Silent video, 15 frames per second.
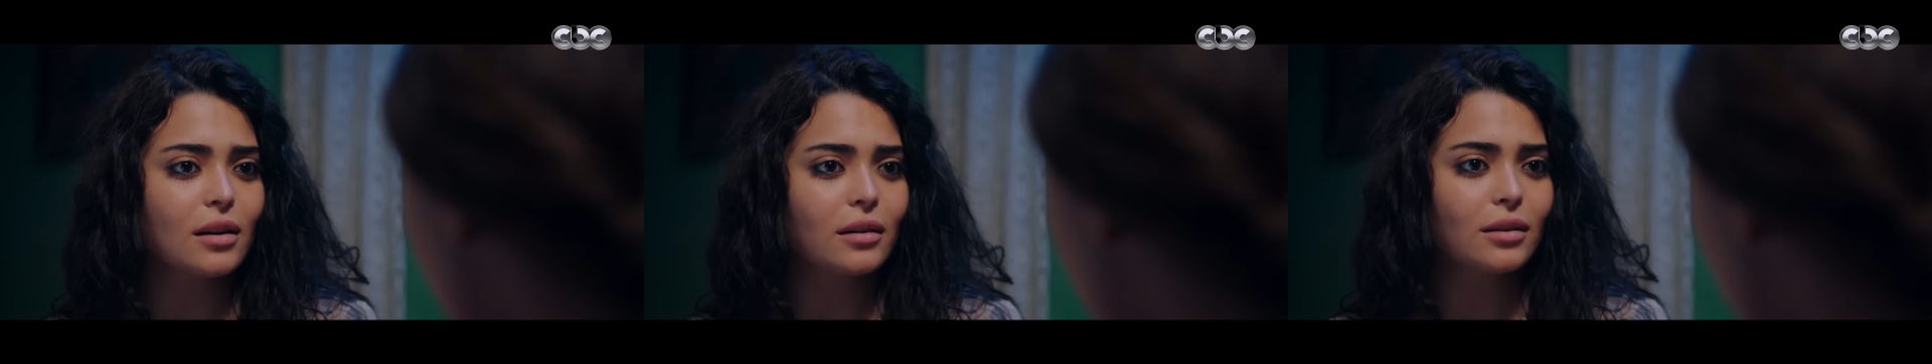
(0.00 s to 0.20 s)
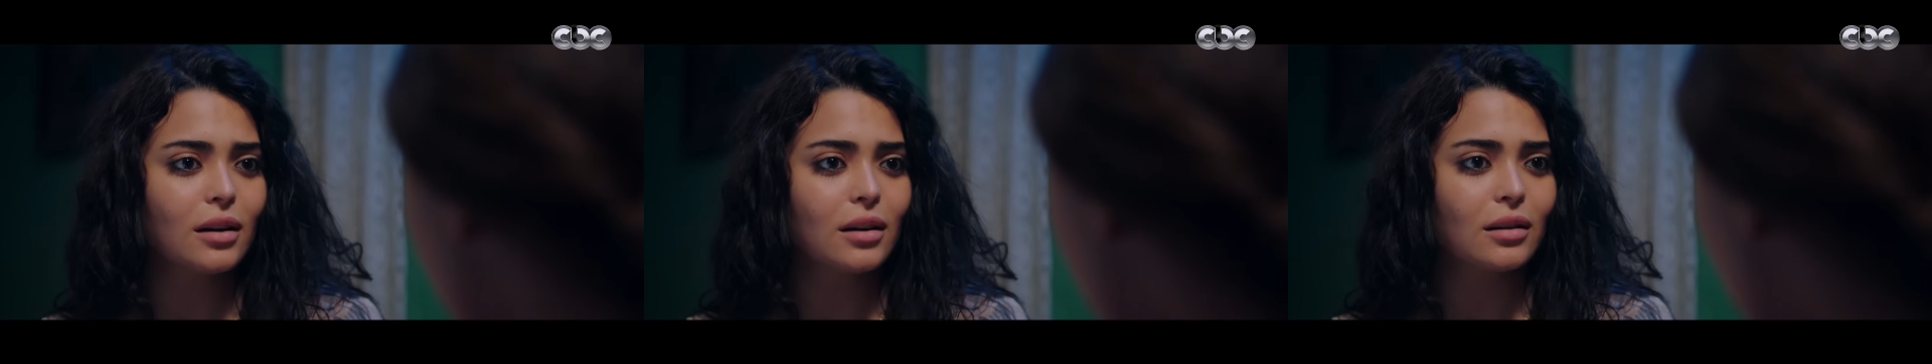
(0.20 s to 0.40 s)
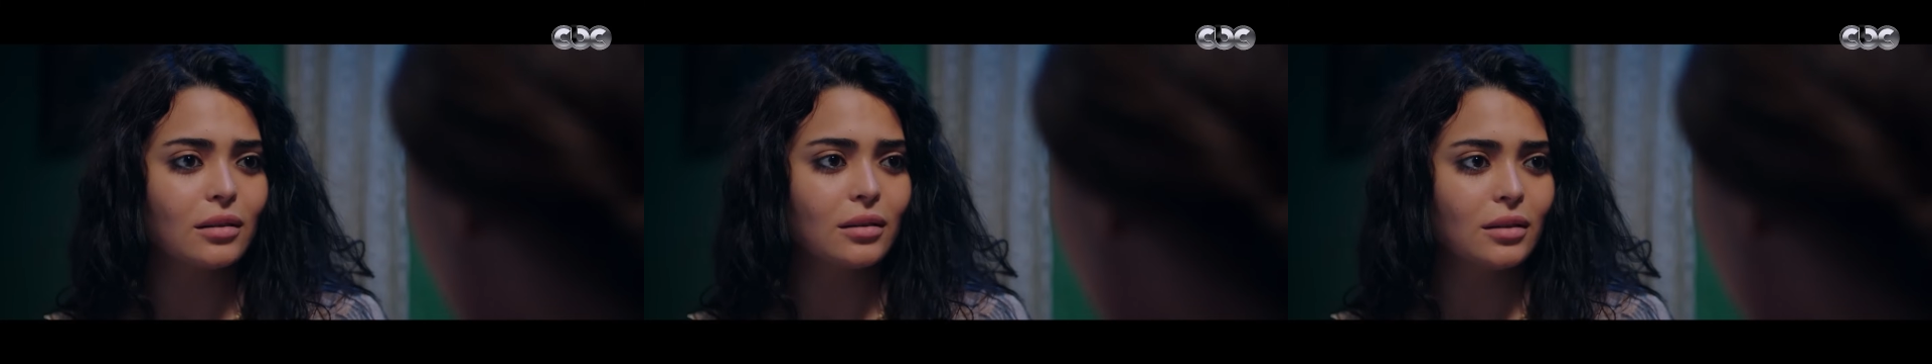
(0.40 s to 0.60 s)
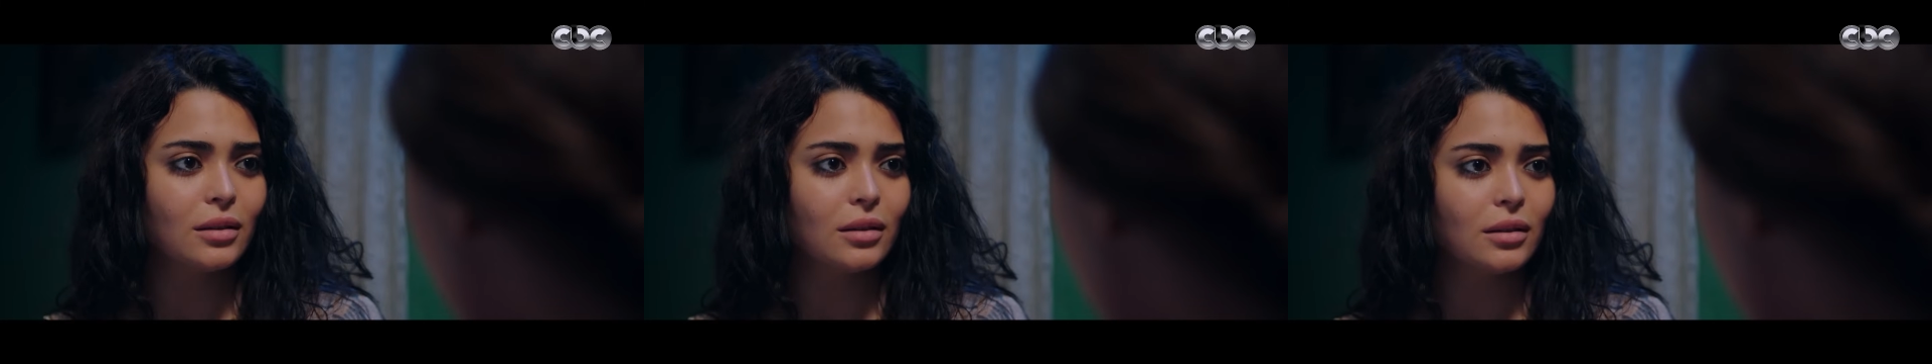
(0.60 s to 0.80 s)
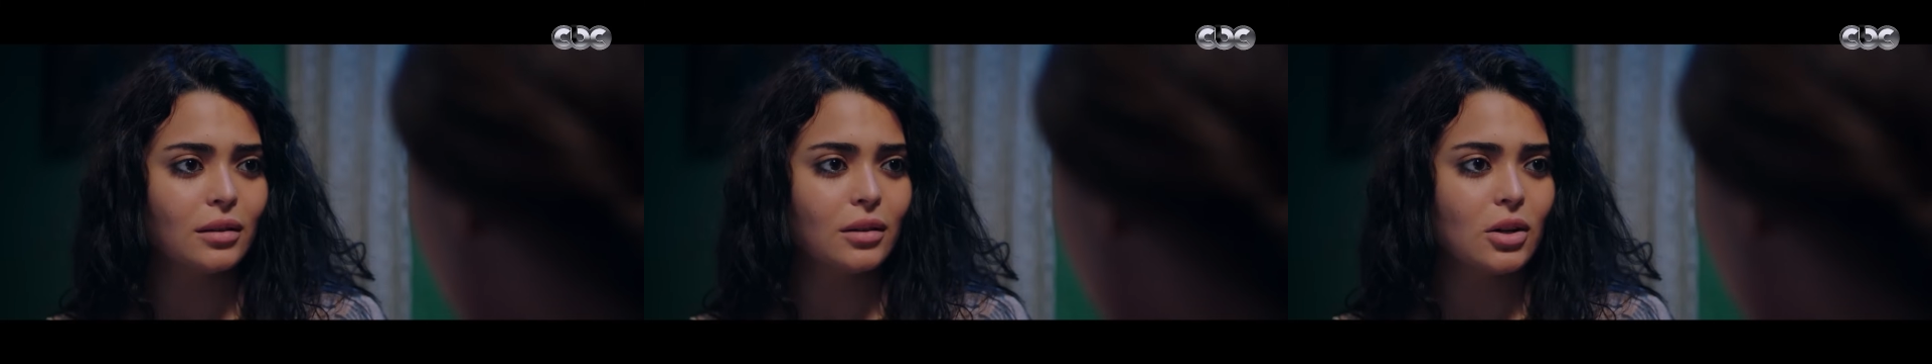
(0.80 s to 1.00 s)
صغيره
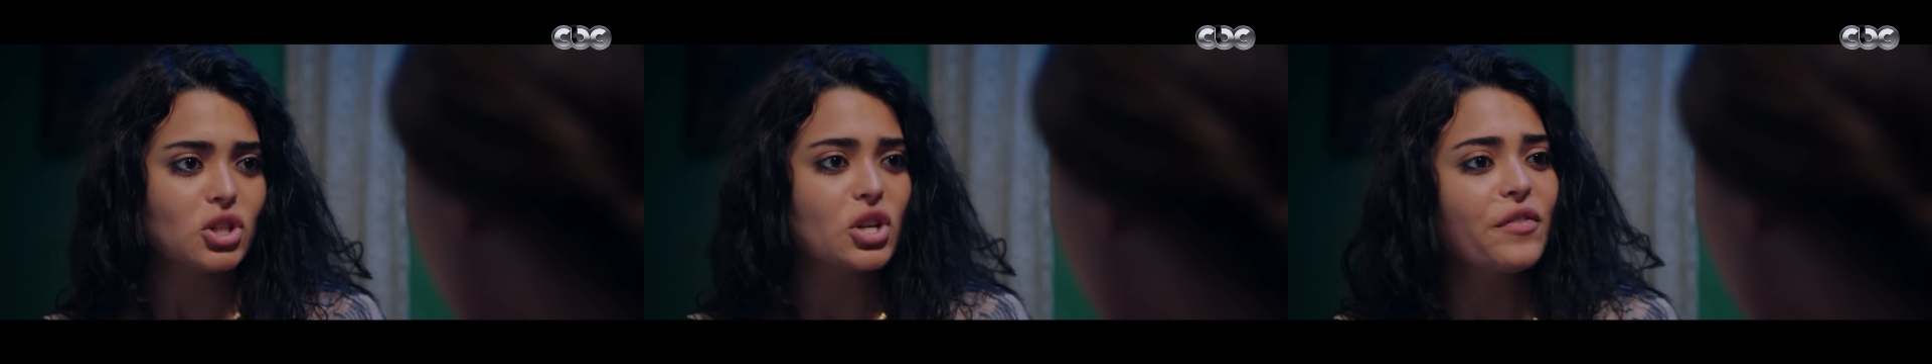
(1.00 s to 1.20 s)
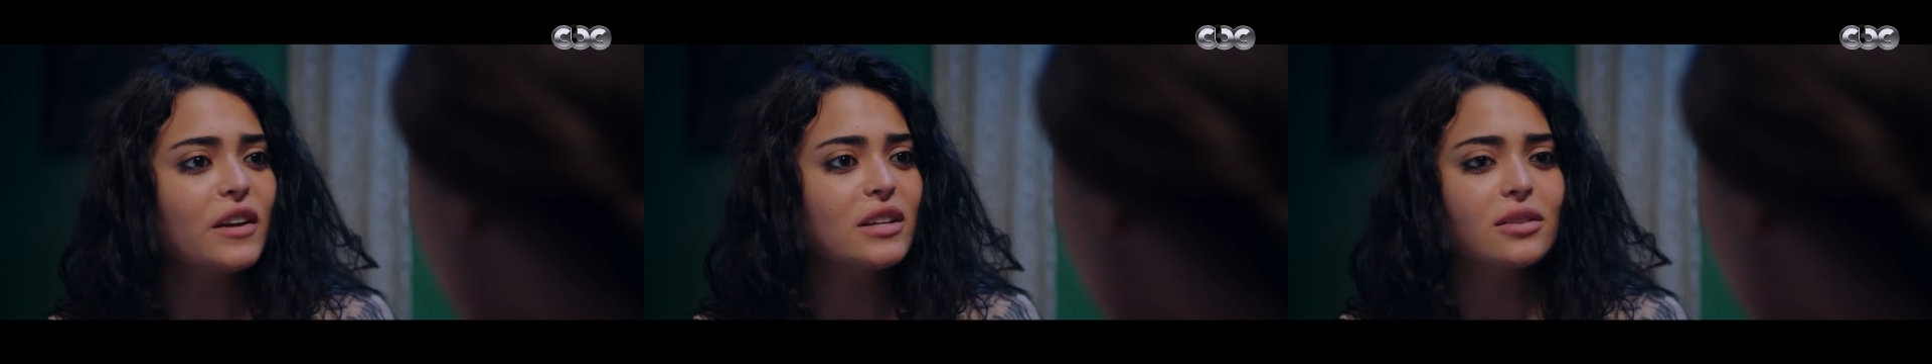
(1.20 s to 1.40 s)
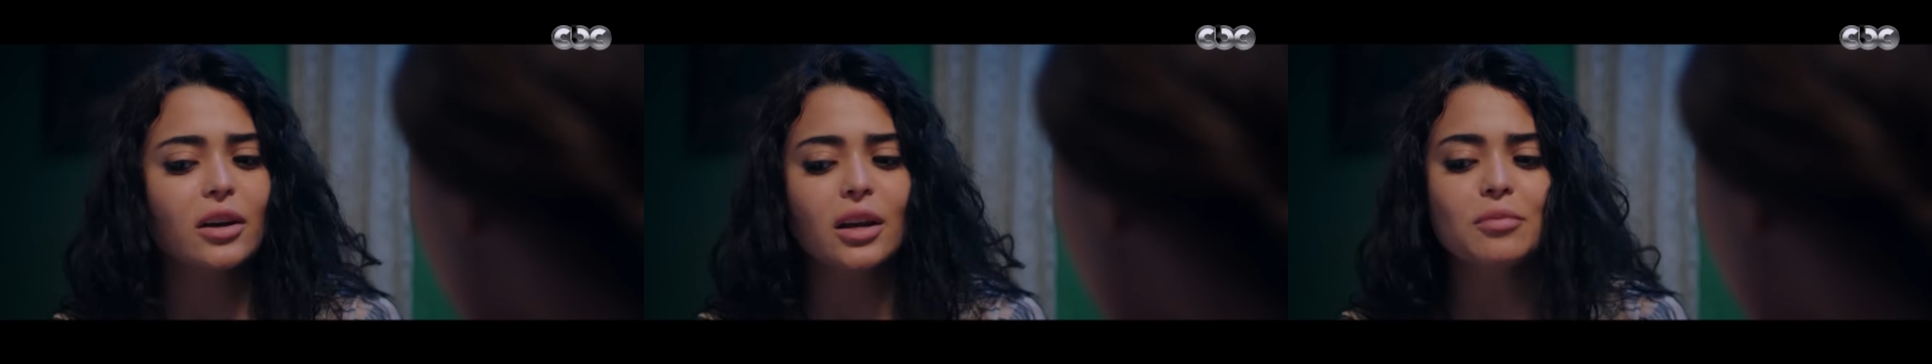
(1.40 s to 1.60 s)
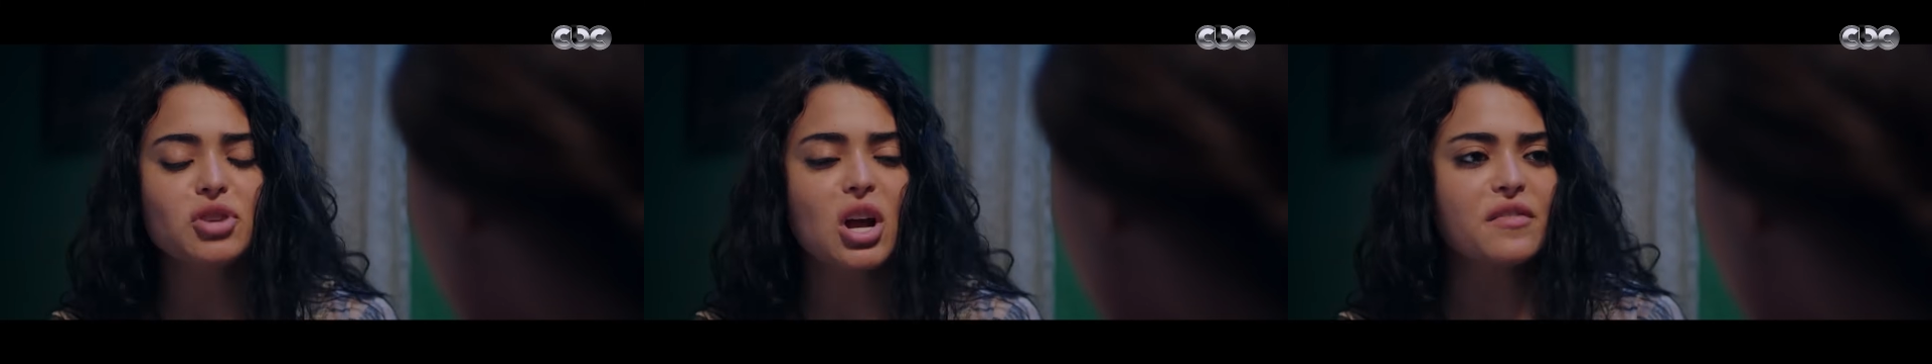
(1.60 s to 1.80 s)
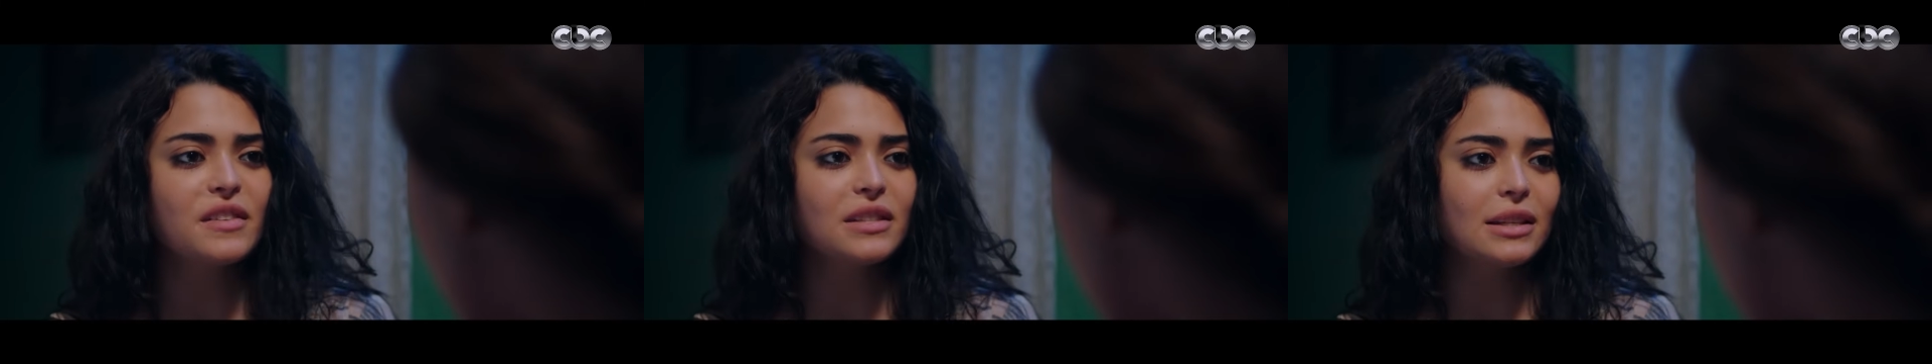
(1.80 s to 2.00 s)
شايفاكي صغيره
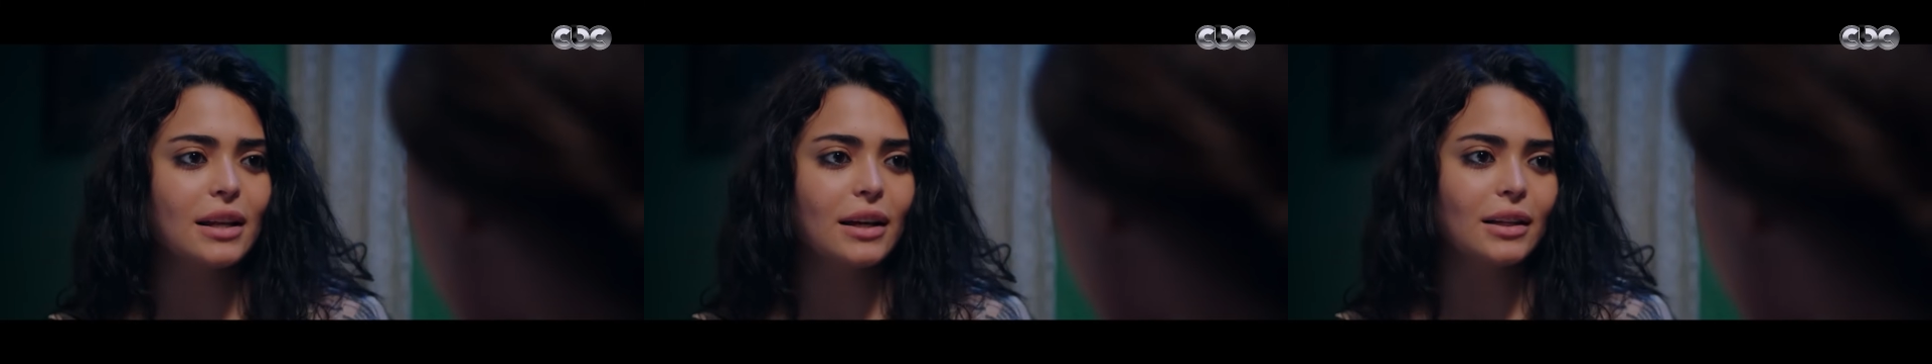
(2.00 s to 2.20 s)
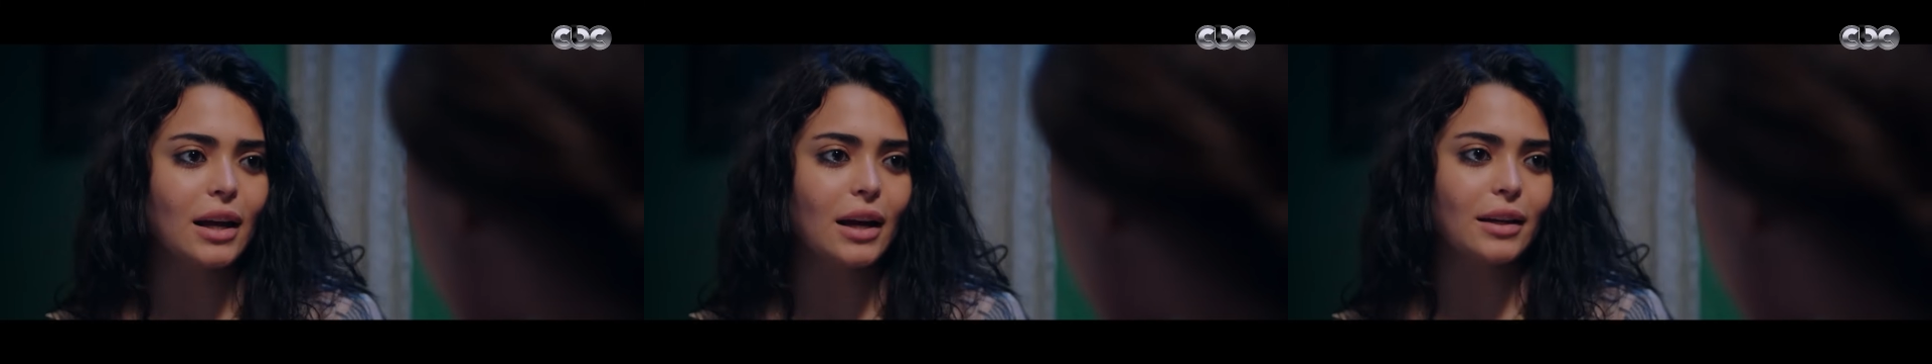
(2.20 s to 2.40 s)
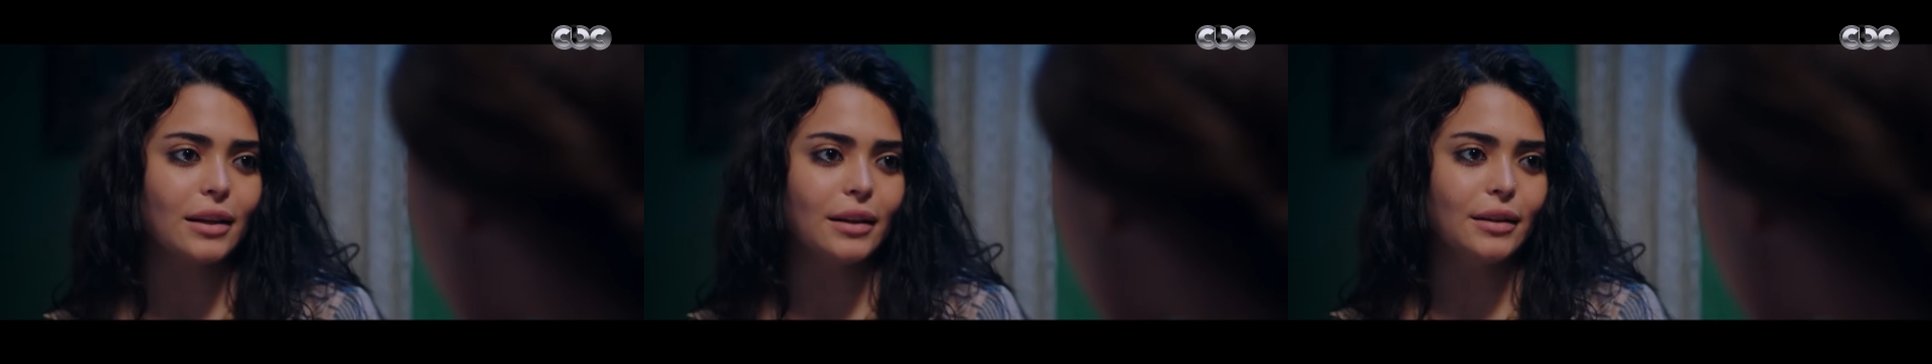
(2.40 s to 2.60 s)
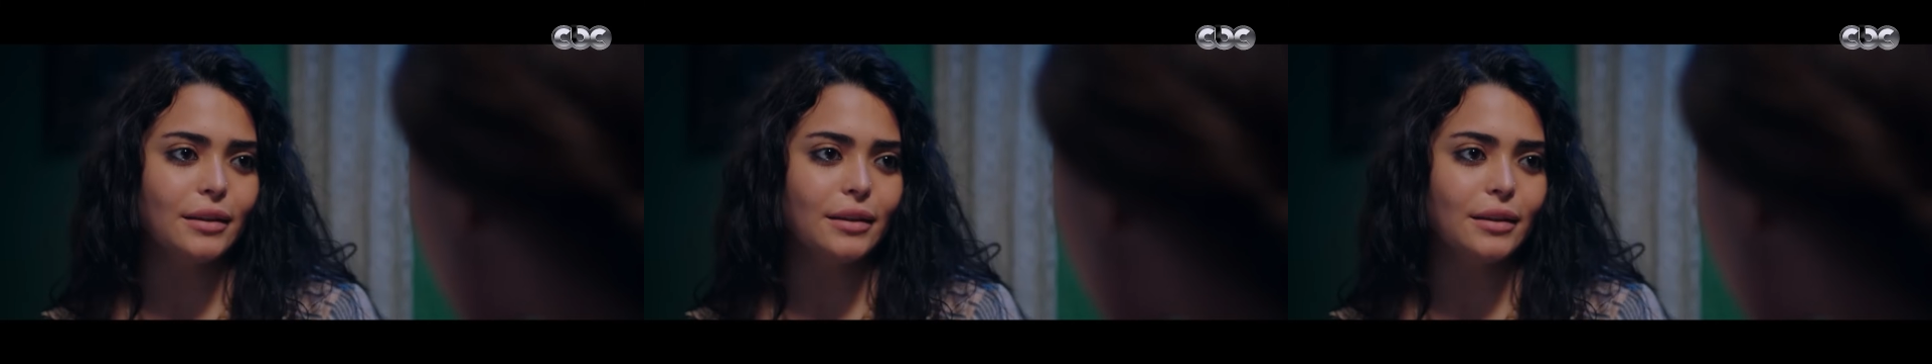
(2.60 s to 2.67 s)
مش عارفه انت داخله على